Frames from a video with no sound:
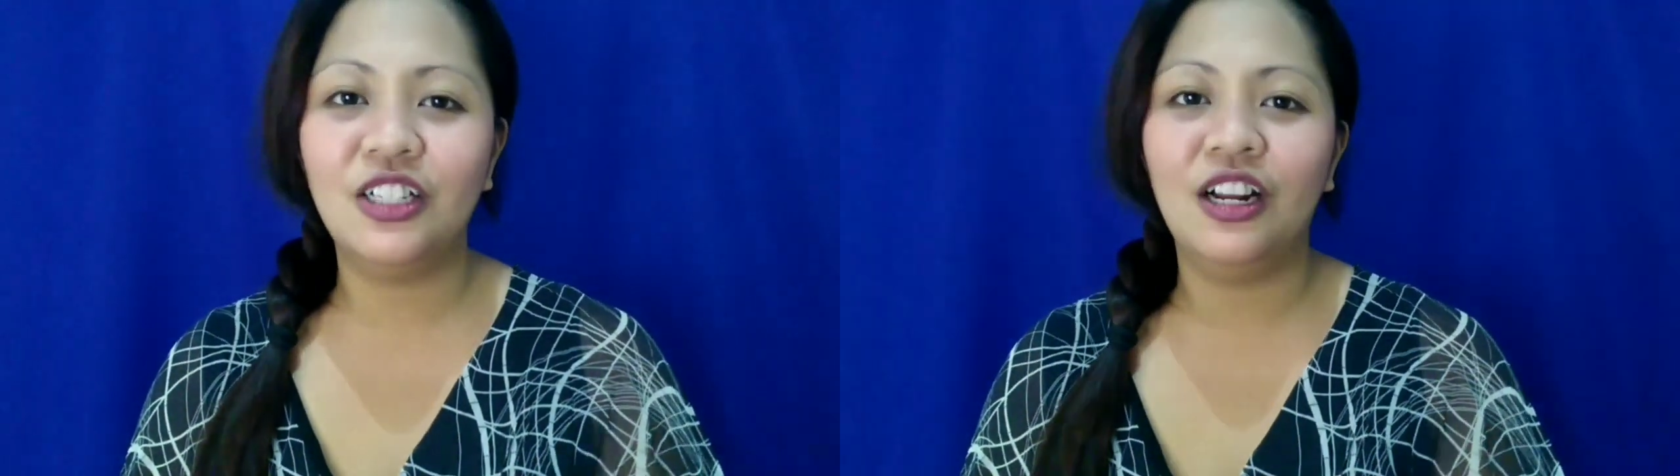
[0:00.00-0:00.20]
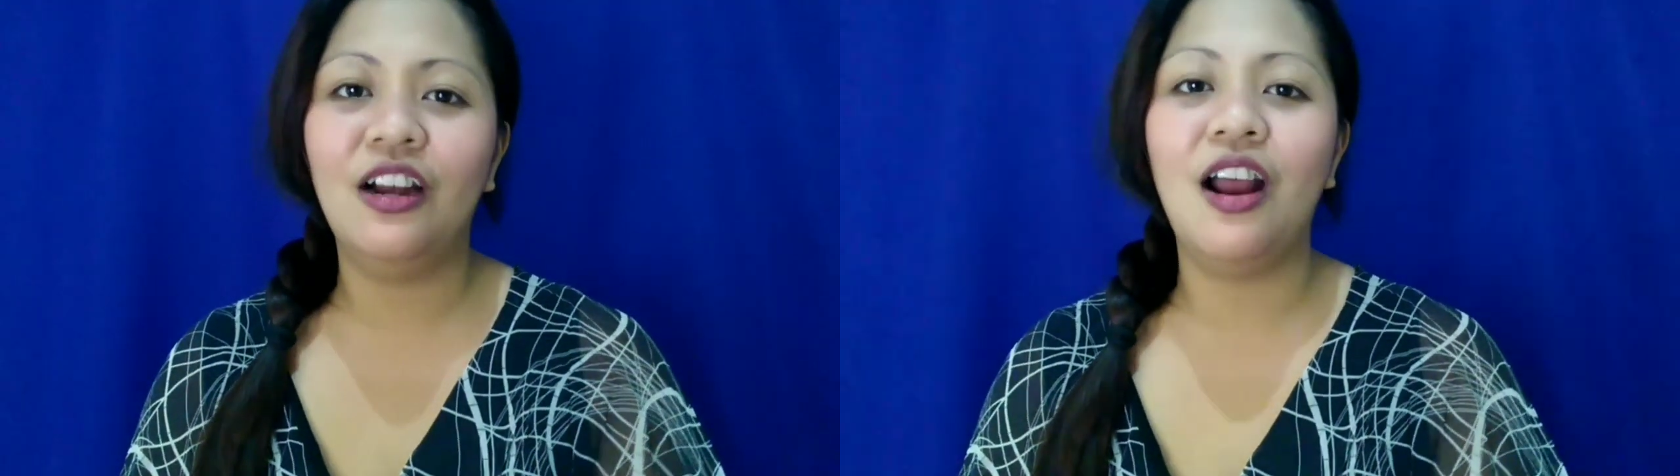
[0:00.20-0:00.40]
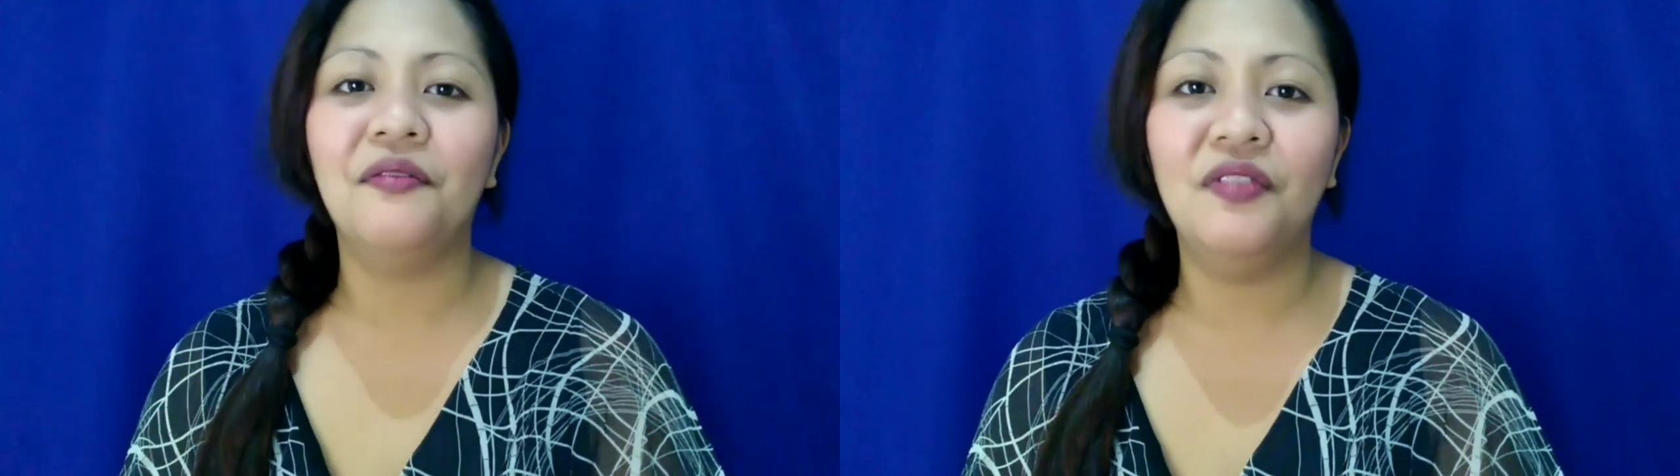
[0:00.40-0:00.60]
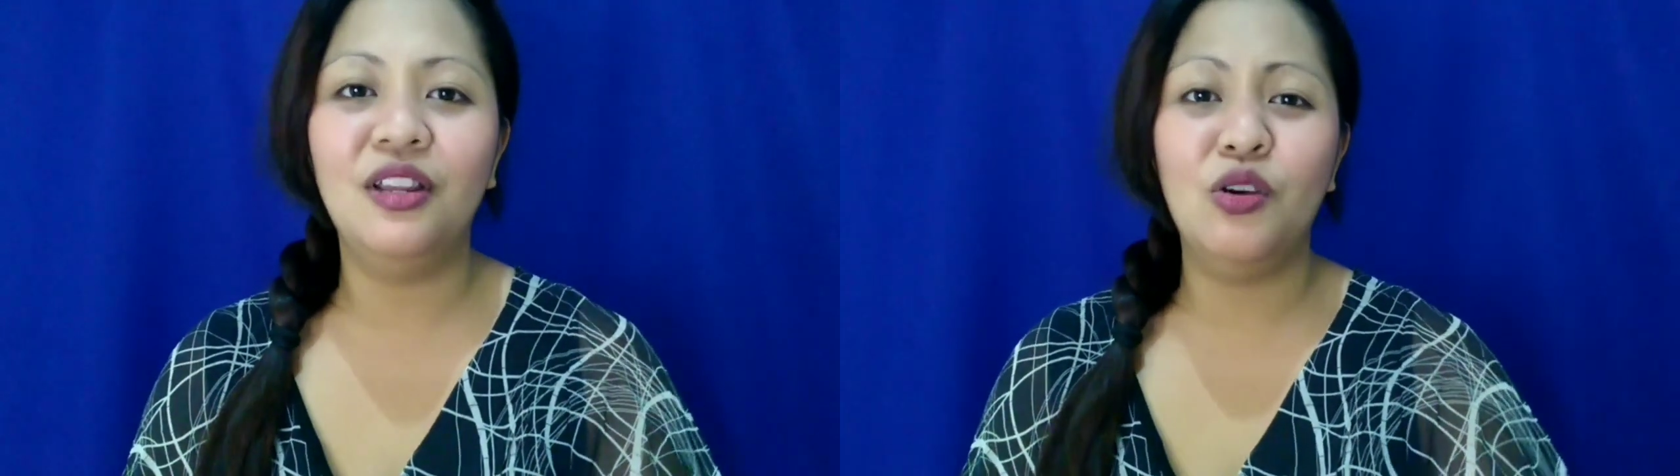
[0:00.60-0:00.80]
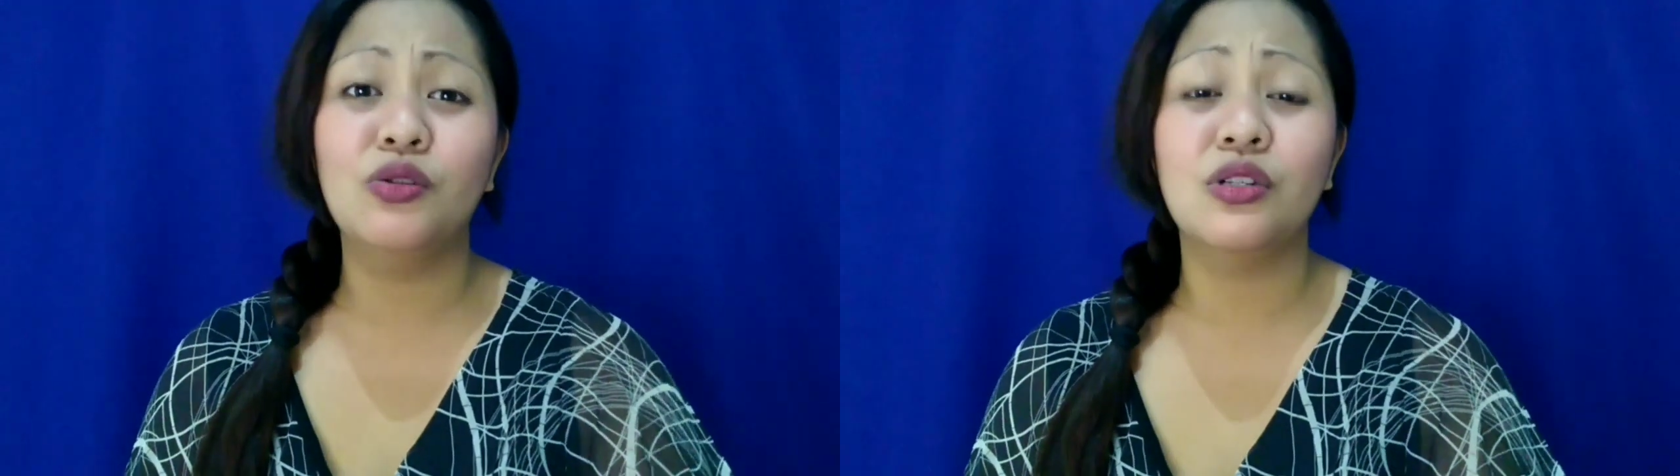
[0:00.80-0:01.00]
i-share ang
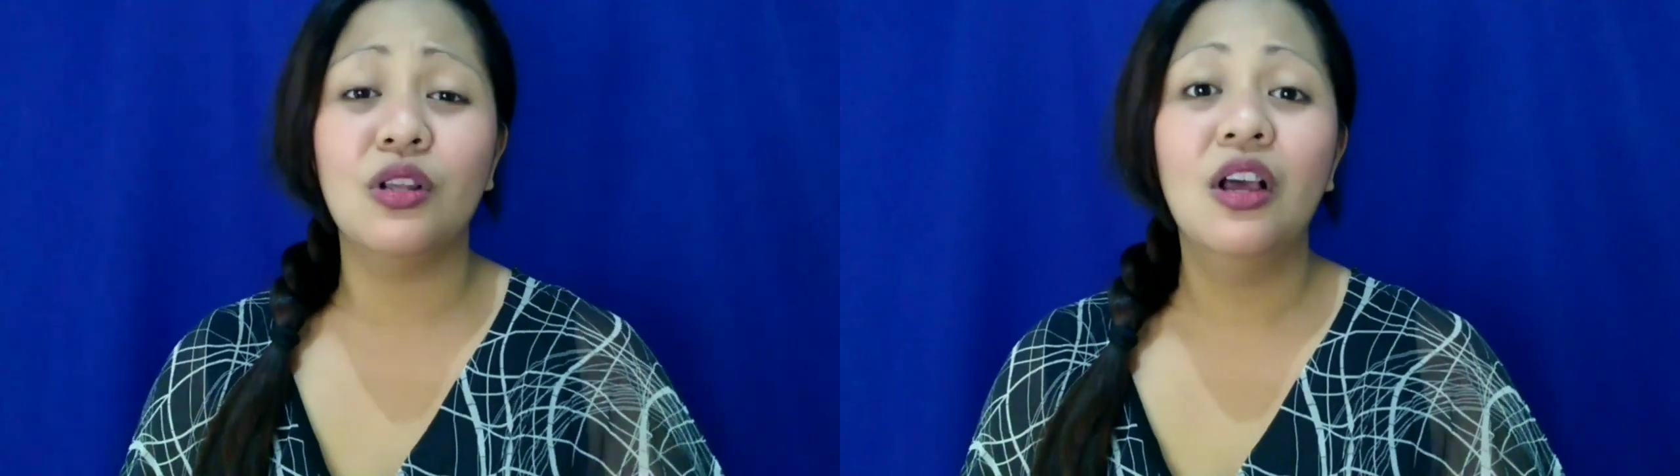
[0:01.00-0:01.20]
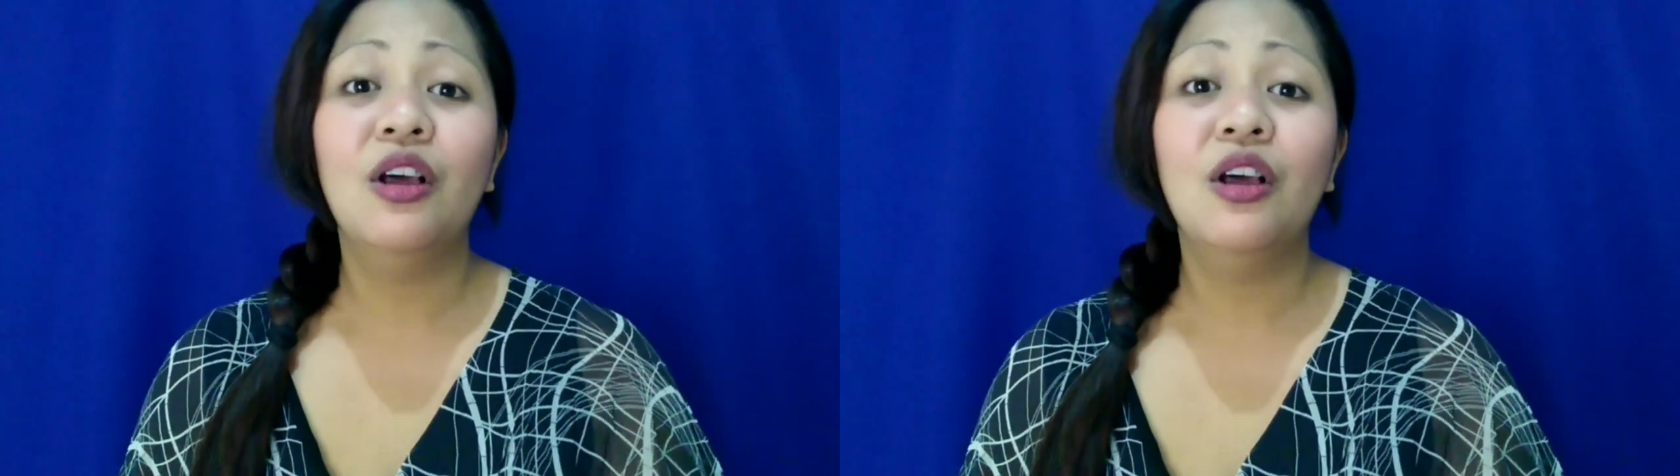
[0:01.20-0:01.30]
videos